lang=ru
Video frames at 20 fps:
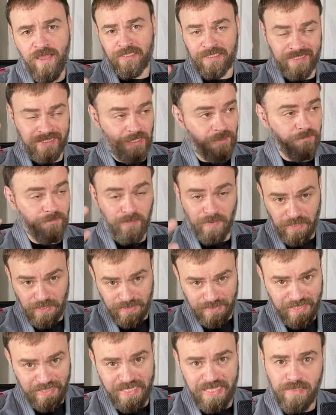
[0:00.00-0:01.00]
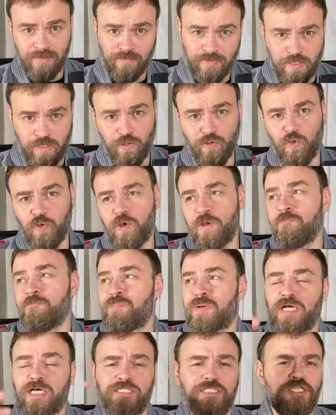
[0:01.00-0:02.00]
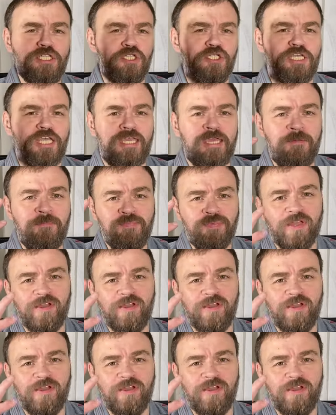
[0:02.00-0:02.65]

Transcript: с брызганием слюной практически